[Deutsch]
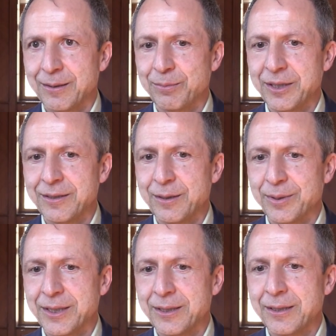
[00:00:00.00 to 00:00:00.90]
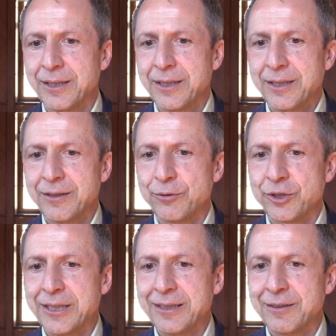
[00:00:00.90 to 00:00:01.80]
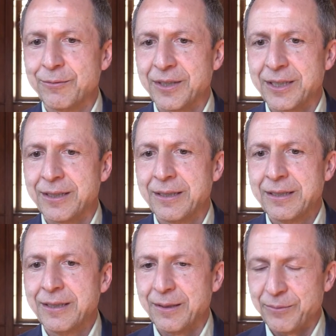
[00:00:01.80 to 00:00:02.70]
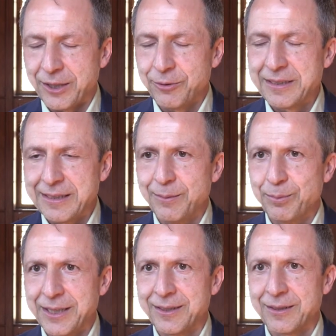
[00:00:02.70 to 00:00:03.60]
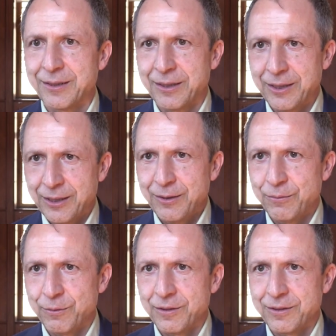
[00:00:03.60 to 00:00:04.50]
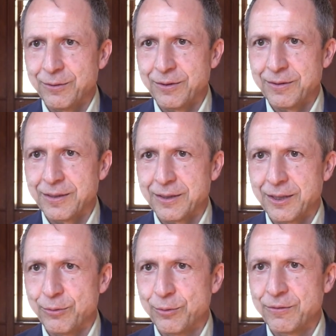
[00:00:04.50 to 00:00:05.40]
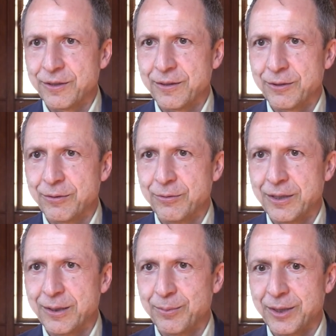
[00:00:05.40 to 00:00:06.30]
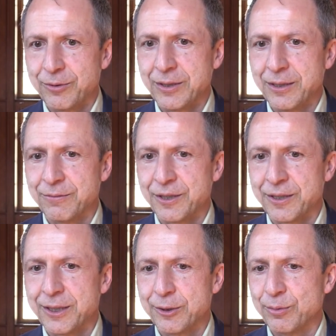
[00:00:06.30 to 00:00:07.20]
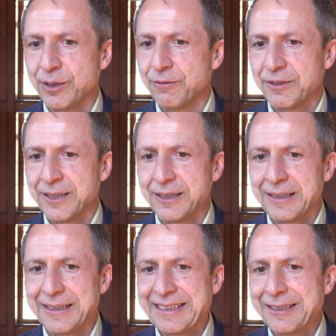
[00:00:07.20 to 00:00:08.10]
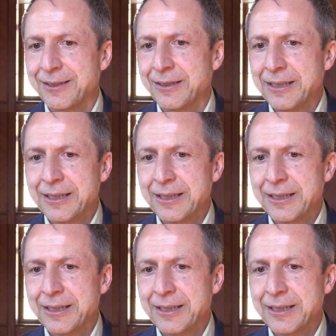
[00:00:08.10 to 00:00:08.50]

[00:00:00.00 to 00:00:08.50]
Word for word: prinzipiell zu schließen war, haben wir auch zehn Plätze wo wir sozusagen eine Notversorgung haben, auch hier verteilt über die freien Träger.